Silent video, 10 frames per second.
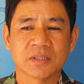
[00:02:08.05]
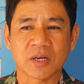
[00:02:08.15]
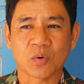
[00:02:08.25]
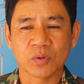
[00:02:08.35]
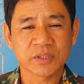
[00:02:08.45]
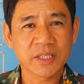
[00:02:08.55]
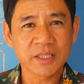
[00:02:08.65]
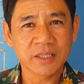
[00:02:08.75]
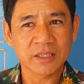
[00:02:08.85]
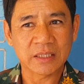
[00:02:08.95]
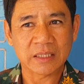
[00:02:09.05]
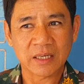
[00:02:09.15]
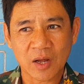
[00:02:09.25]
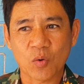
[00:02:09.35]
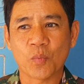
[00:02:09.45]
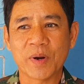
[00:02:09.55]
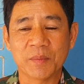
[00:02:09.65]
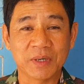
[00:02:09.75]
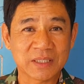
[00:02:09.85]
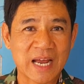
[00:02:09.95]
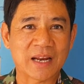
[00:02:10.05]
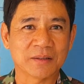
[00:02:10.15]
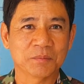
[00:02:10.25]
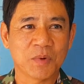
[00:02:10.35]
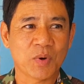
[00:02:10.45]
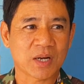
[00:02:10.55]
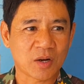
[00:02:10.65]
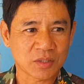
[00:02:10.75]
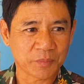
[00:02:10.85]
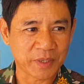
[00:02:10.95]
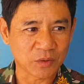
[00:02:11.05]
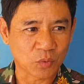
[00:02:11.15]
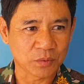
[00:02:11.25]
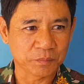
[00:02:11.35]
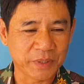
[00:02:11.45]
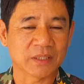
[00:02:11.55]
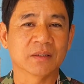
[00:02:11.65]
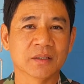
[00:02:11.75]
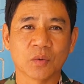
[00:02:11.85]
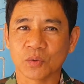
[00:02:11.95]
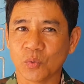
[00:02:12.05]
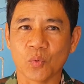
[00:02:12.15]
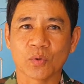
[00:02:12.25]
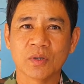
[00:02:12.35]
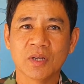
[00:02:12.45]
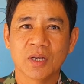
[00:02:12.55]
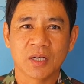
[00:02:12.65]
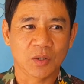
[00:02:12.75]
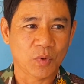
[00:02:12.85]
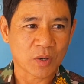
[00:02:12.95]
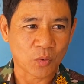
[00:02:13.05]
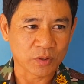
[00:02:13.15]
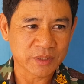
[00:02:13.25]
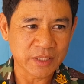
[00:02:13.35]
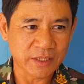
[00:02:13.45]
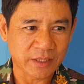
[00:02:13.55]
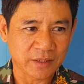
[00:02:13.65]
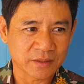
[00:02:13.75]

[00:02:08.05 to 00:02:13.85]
จากคนที่เราไปดำเนินการไม่ว่าเขาจะเป็นคนผิดหรือคนถูกหรือว่าคนที่